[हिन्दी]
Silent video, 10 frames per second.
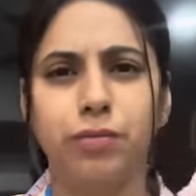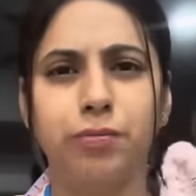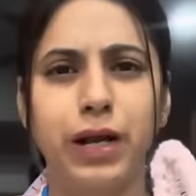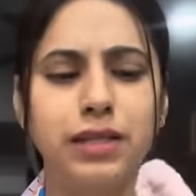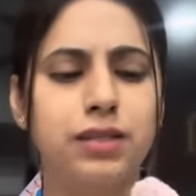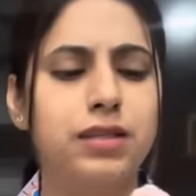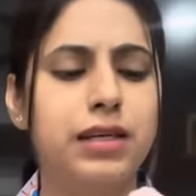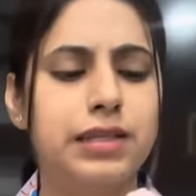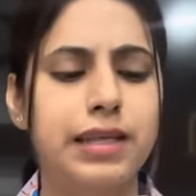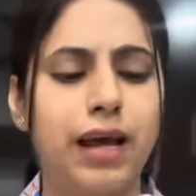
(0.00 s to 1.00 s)
प्राइजेज़
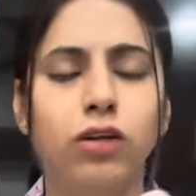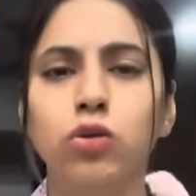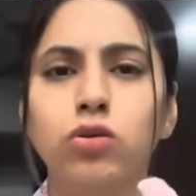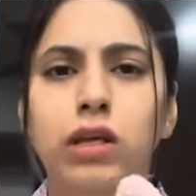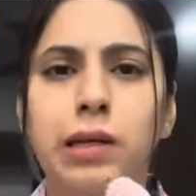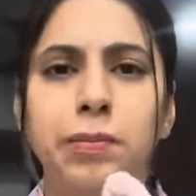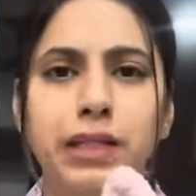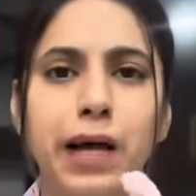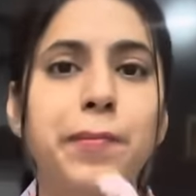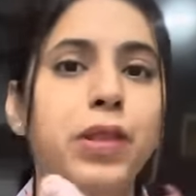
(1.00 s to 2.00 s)
एग्जैक्ट तो नहीं
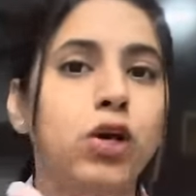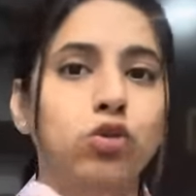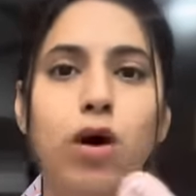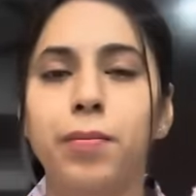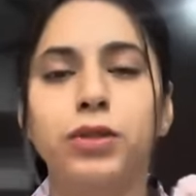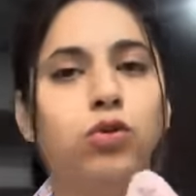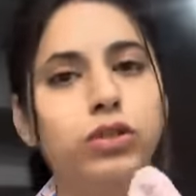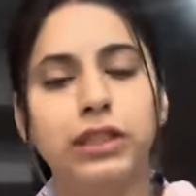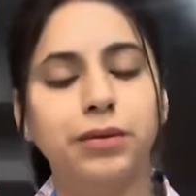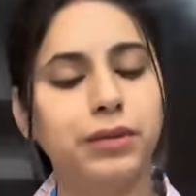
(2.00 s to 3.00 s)
पता तो आप इनको
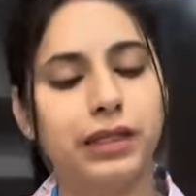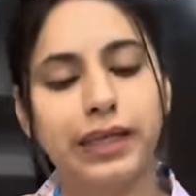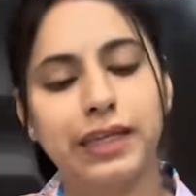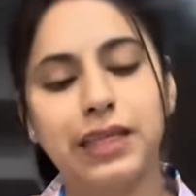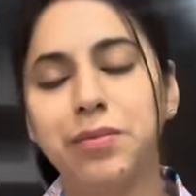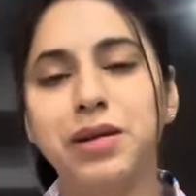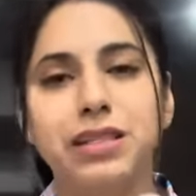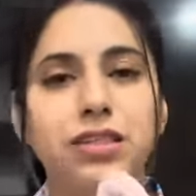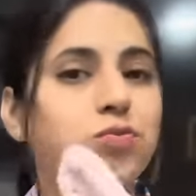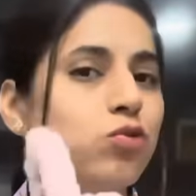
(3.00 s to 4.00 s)
एम करके इनके
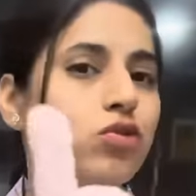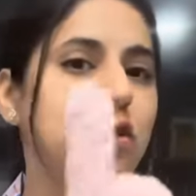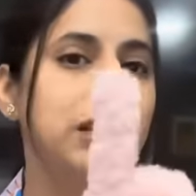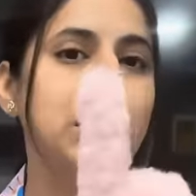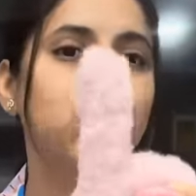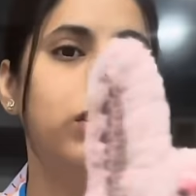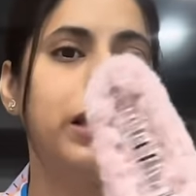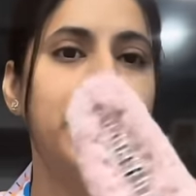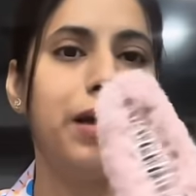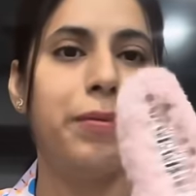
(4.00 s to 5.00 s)
प्राइजेस पूछ सकते हैं तो
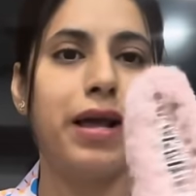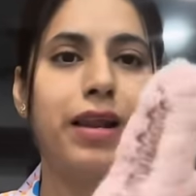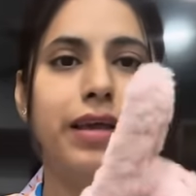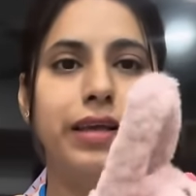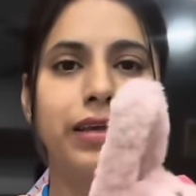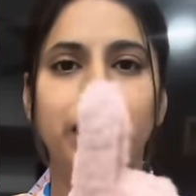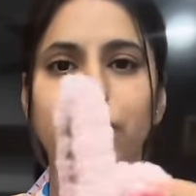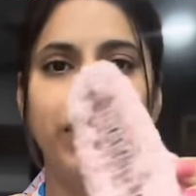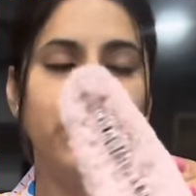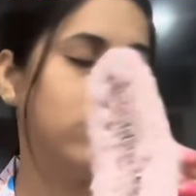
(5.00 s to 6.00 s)
ये है पहला एक ये
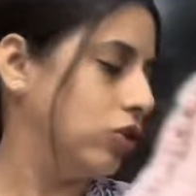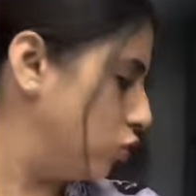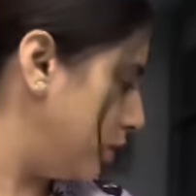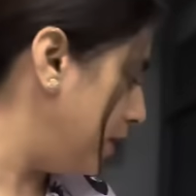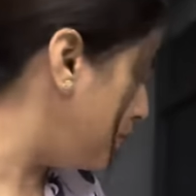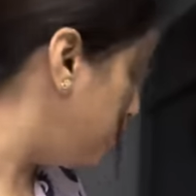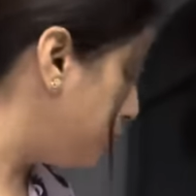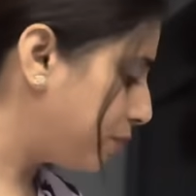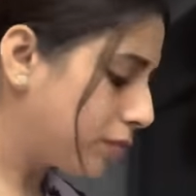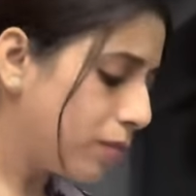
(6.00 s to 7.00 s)
वाला क्लचर है
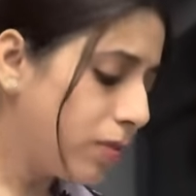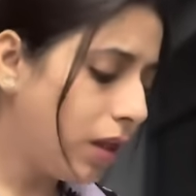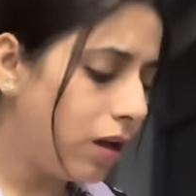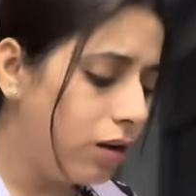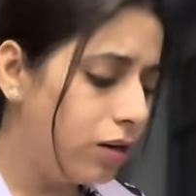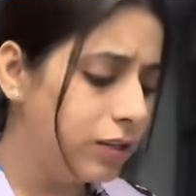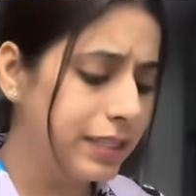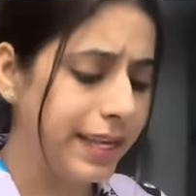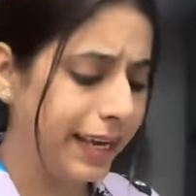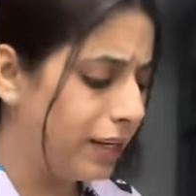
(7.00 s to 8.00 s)

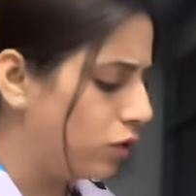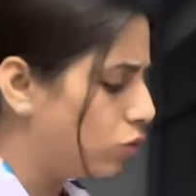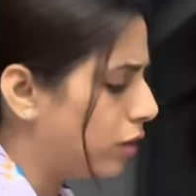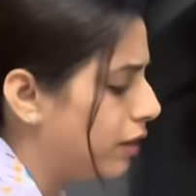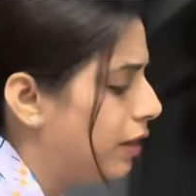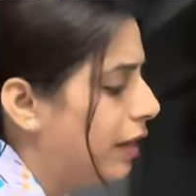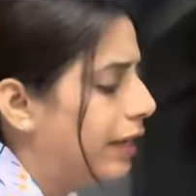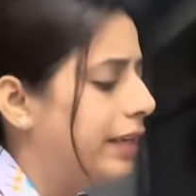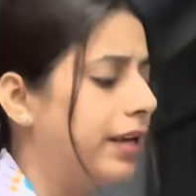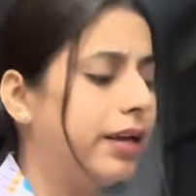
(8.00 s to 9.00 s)
सेकेंड इन्होंने
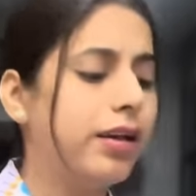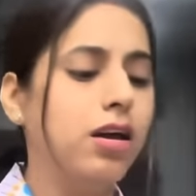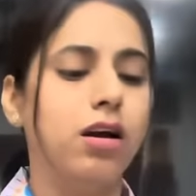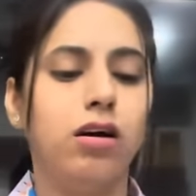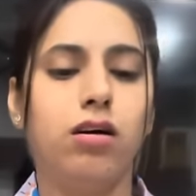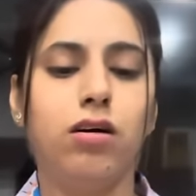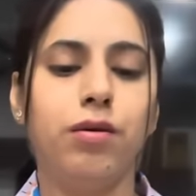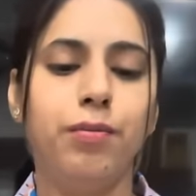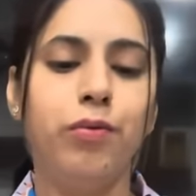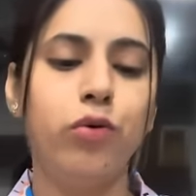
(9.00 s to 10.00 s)
ये
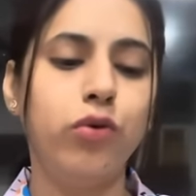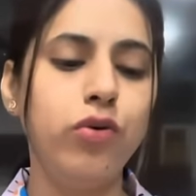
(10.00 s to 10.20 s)
वो